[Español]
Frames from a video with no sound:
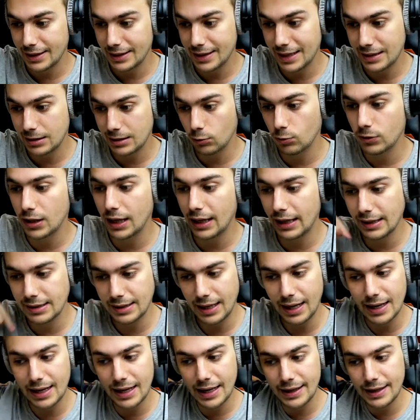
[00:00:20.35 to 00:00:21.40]
es la segunda que
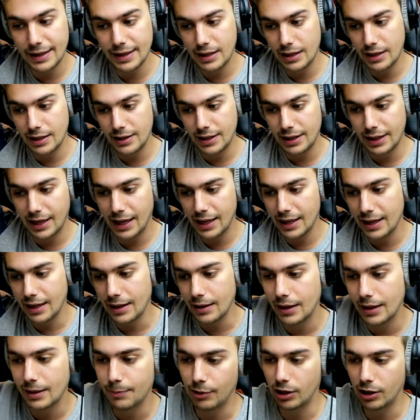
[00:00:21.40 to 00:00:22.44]
sale ahí
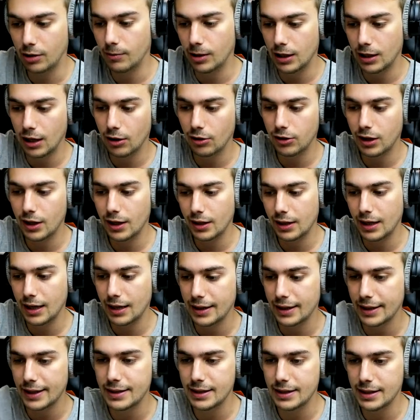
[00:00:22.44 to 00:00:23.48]
indicada, el, por ejemplo el lago cereza a
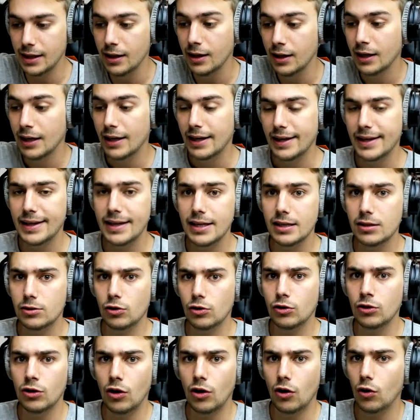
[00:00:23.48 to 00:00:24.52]
la derecha, y
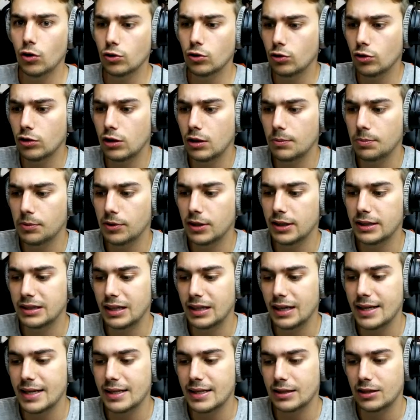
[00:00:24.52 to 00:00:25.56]
son otro tipo de
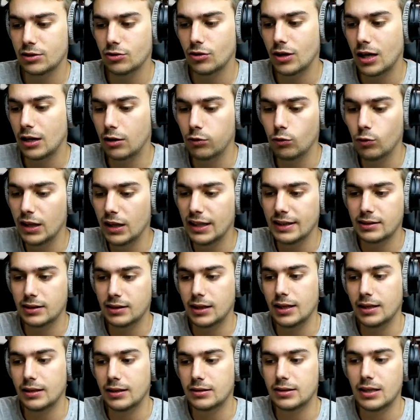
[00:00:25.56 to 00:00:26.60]
estrellas que son azules,
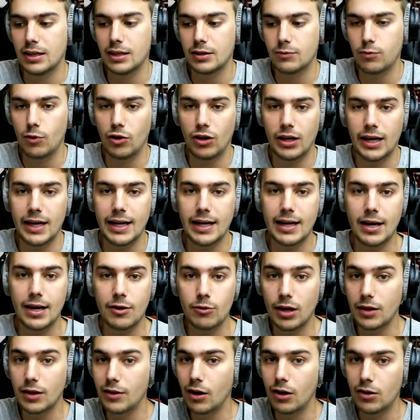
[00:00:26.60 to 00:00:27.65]
que se desbloquean
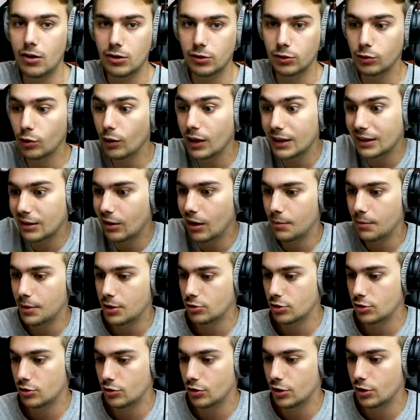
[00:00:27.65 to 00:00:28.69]
ayudando al Toat, o al
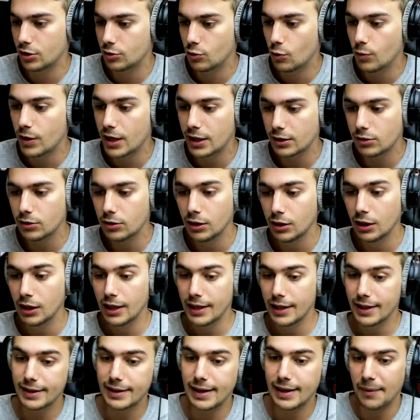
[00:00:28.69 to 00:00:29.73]
menos eso he descubierto,
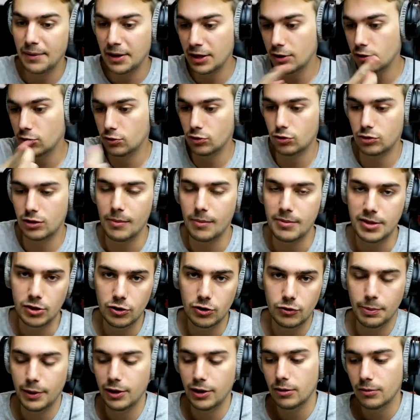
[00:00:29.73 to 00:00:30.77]
y te abren otros
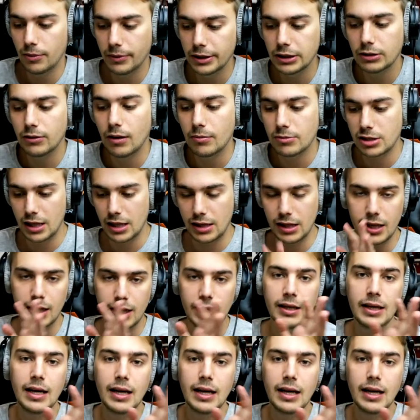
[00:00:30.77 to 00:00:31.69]
caminos. Pero de momento vamos a hacer